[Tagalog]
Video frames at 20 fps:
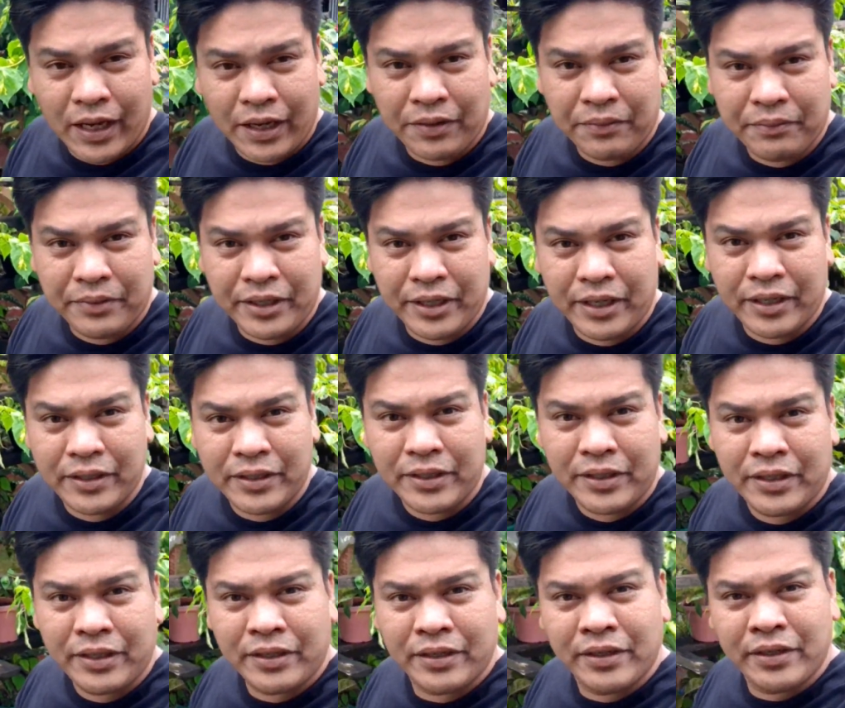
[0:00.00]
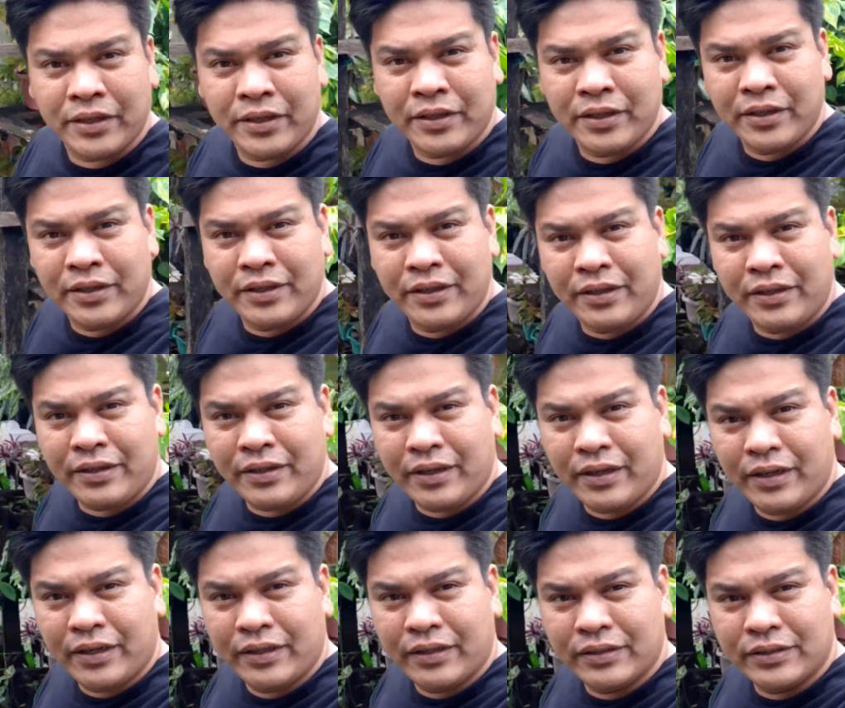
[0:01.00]
aking minan.
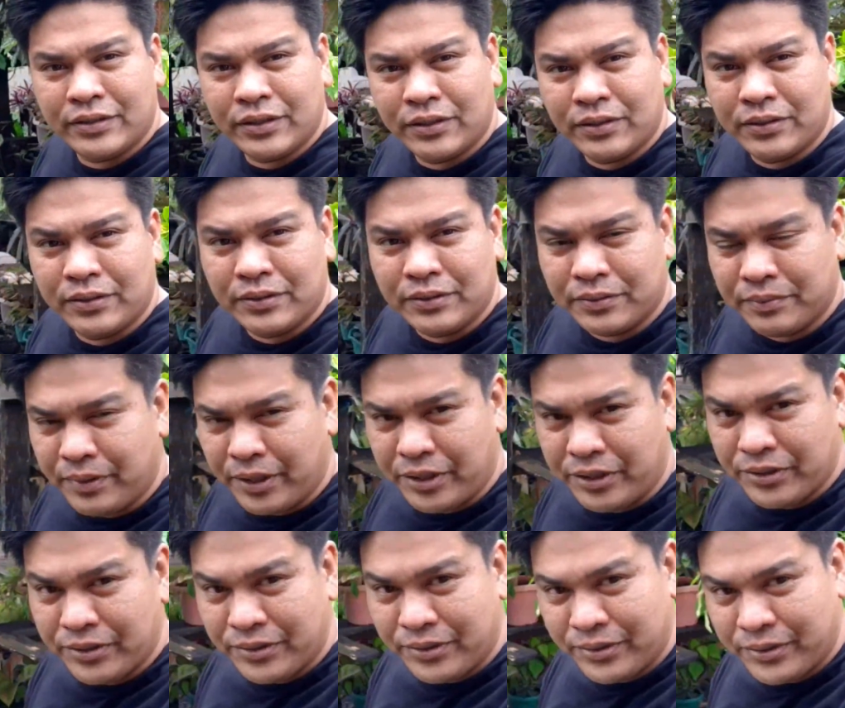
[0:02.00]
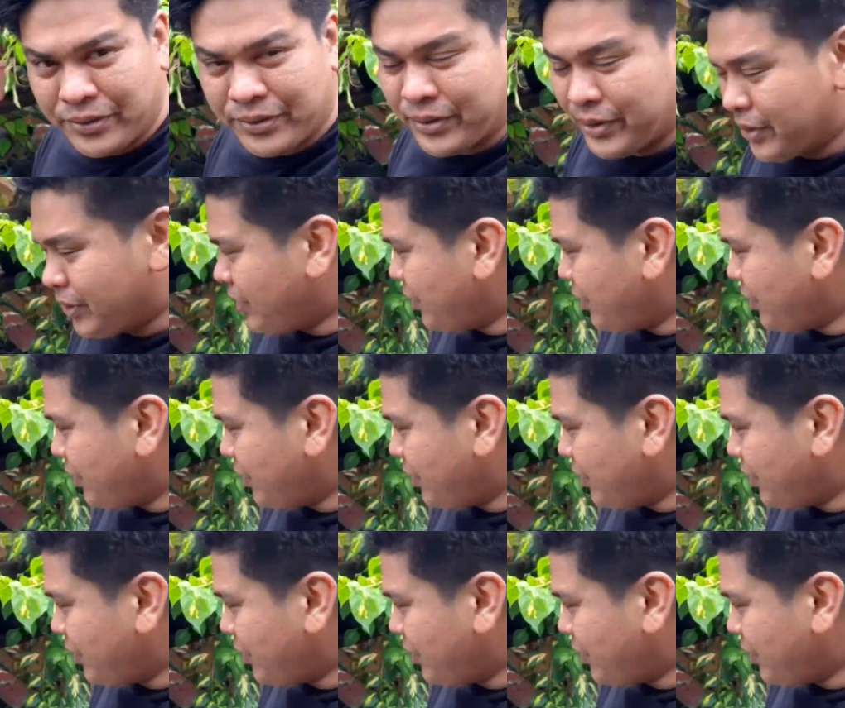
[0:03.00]
Yan, so medyo